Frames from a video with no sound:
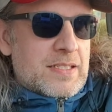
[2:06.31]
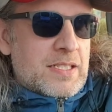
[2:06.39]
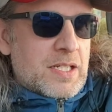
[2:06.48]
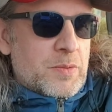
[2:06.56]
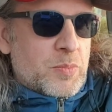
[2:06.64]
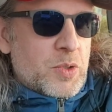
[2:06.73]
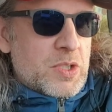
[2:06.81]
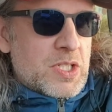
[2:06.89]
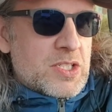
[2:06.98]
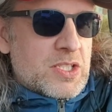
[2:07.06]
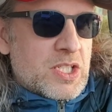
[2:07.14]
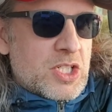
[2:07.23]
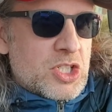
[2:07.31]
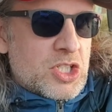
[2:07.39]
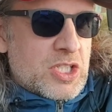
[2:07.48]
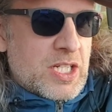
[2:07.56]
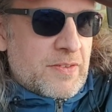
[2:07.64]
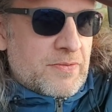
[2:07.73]
der
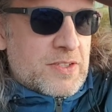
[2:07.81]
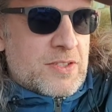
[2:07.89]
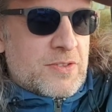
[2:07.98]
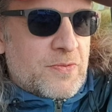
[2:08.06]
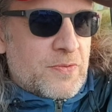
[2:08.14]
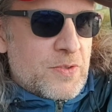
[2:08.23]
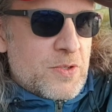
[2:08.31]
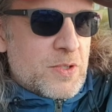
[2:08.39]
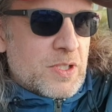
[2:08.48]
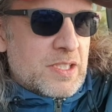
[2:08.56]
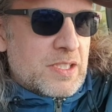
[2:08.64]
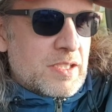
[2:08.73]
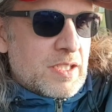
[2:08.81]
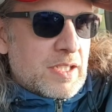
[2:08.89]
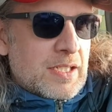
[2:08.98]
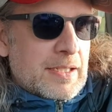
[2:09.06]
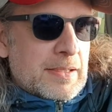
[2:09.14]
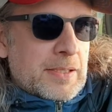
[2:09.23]
Bundesgeschäftsführer.
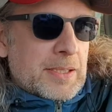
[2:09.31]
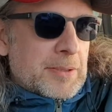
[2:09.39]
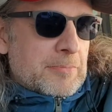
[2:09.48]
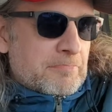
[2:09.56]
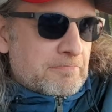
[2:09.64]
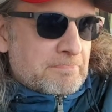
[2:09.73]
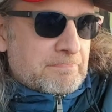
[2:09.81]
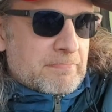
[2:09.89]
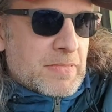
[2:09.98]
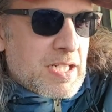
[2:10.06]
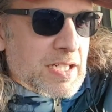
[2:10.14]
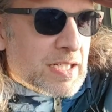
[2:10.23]
Hm.